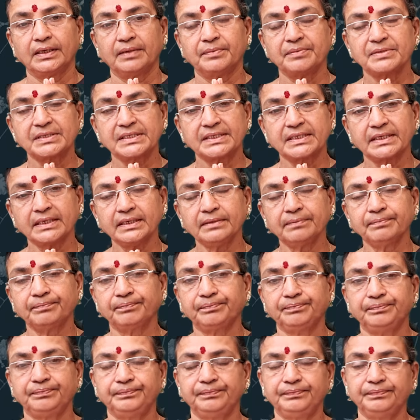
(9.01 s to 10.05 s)
నమస్తే
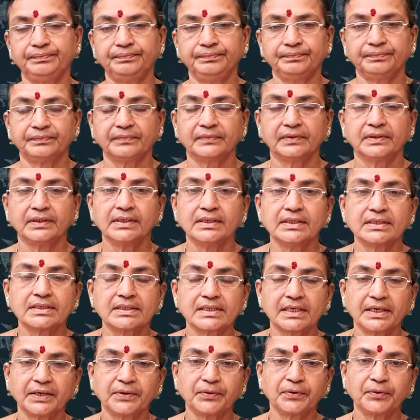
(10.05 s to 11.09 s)

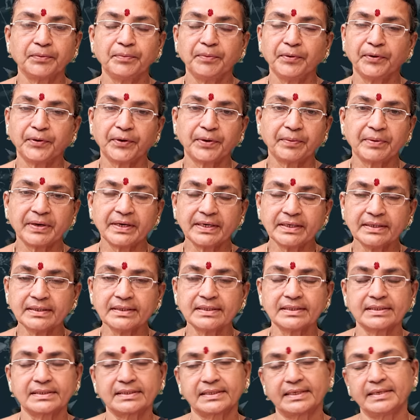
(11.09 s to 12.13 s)
శ్రీ గురుభ్యో నమ
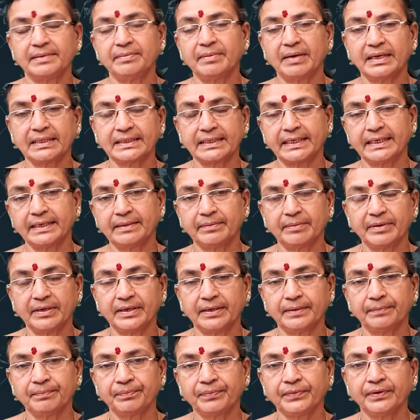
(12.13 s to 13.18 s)
శ్రీమాత్రే నమ
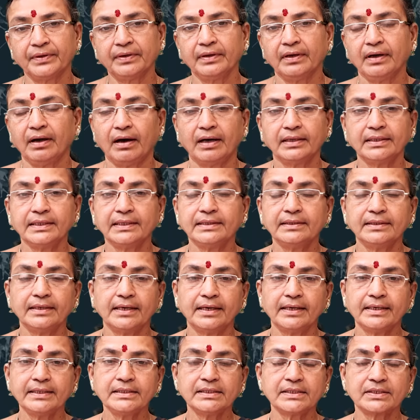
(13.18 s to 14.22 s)

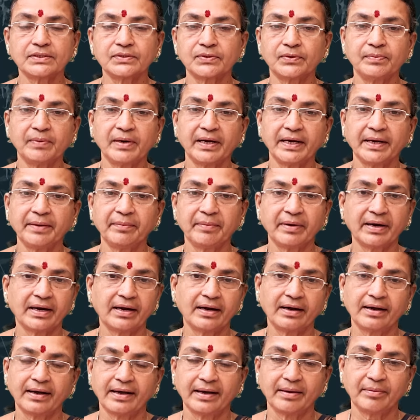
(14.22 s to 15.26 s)
ఆదిత్యాయ చ సోమాయ
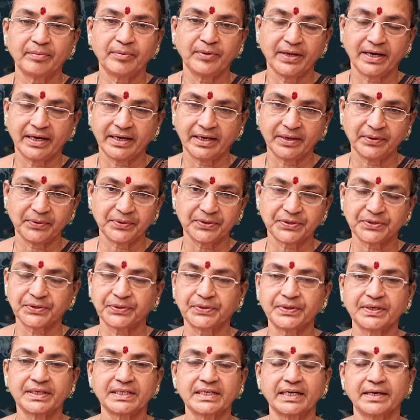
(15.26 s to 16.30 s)
మంగళాయ బుధాయ గురు
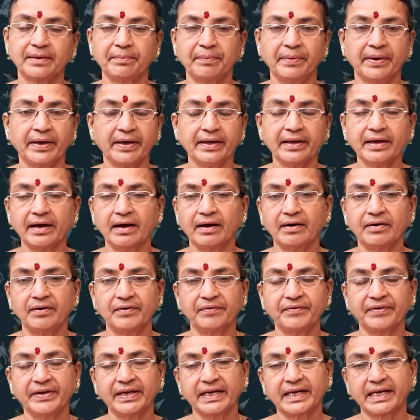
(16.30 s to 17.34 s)
శుక్రశనిభ్యే
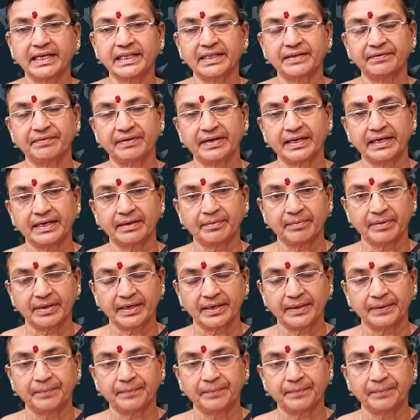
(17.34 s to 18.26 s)
రాహువే కేతవే నమ